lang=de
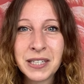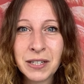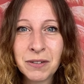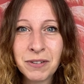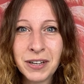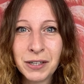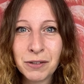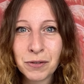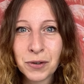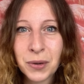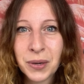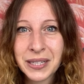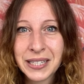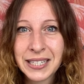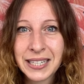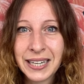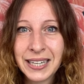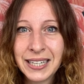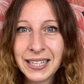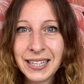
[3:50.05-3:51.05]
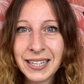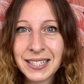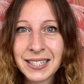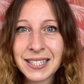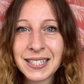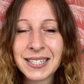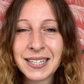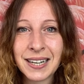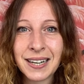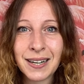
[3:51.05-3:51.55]
Ich werde vor Ort sein den
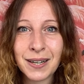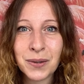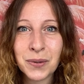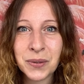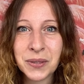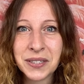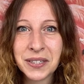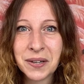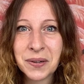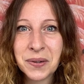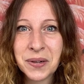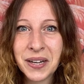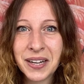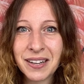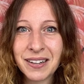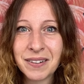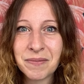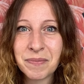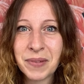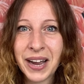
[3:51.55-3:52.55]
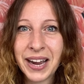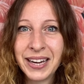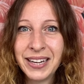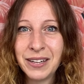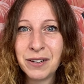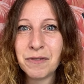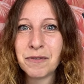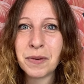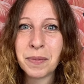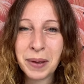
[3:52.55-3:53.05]
ganzen Tag und auch ähm,
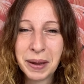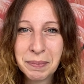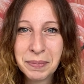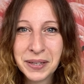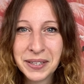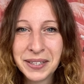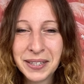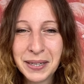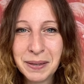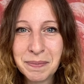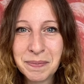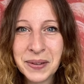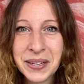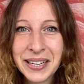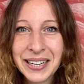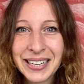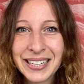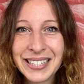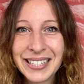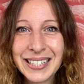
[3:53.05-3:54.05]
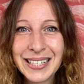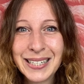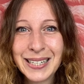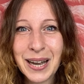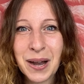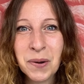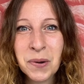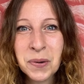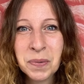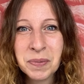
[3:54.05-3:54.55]
einige vom Happy Team sind
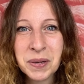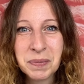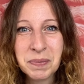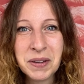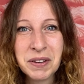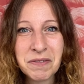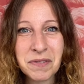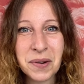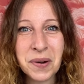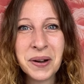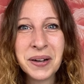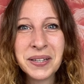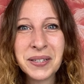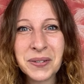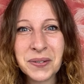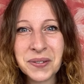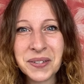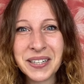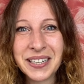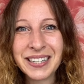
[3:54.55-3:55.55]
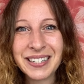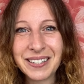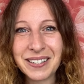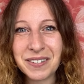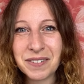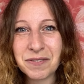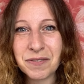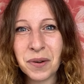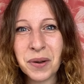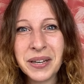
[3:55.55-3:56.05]
auch mit mir vor Ort und
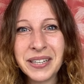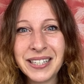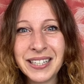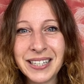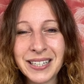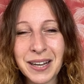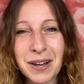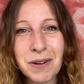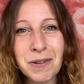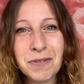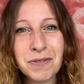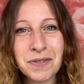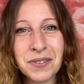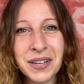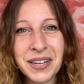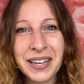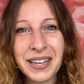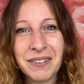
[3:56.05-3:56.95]
äh, freuen sich drauf,